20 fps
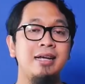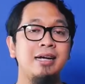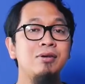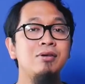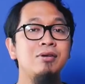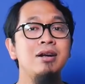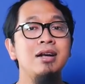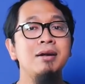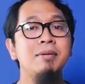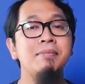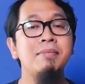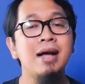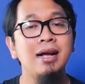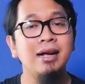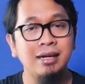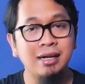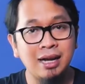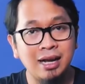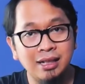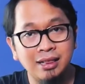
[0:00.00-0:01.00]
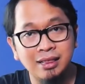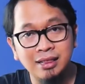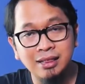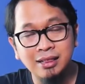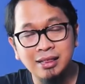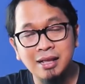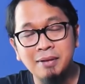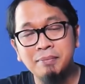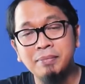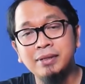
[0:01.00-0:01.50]
Yang kedua adalah bakat.
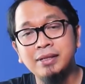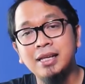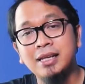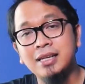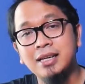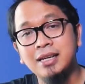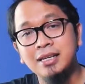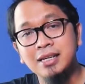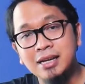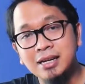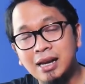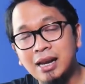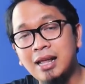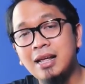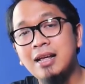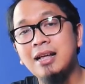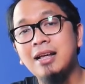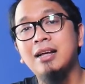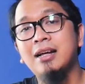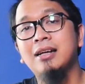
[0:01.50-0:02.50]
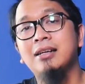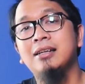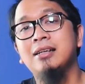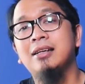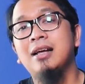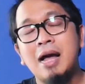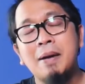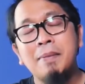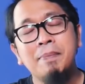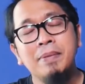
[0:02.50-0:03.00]
Nah, pertanyaannya adalah
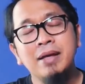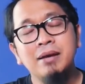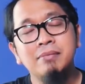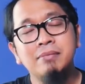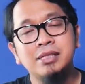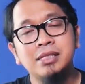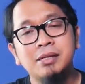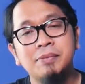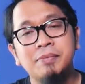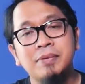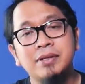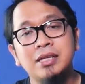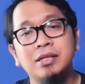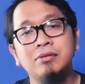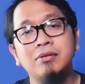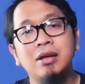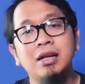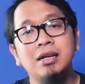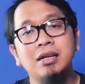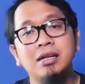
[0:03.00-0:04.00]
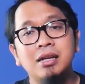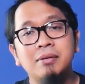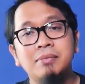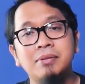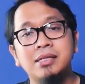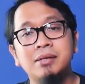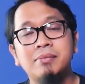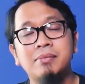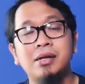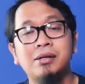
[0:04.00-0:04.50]
apa yang sifatnya itu Anda
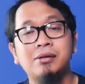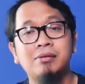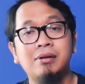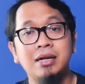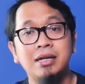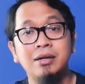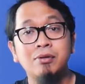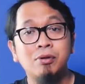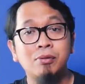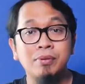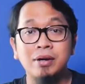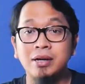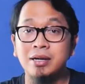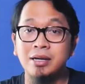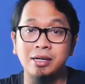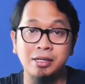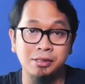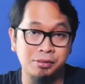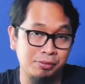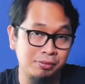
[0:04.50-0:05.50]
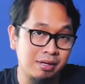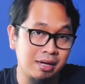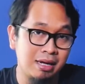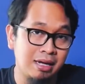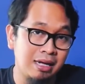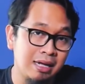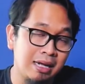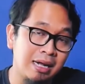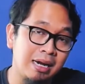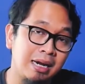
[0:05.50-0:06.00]
bisa melakukannya walaupun Anda nggak suka.
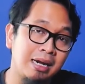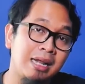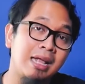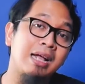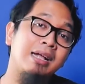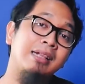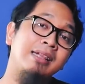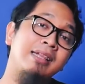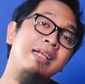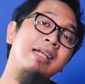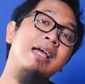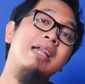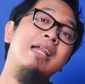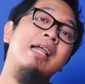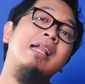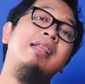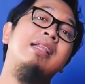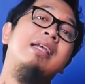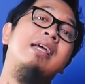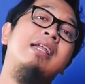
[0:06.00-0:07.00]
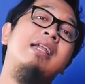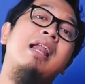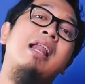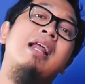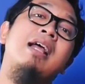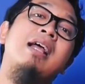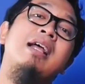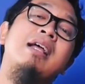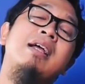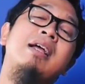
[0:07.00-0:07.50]
Nah, yang ketiga nanti
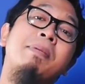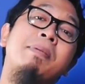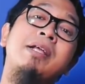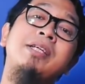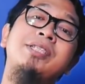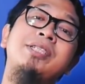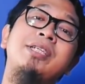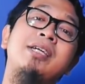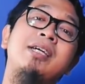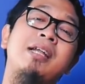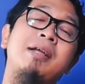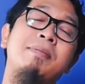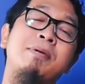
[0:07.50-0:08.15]
adalah passion.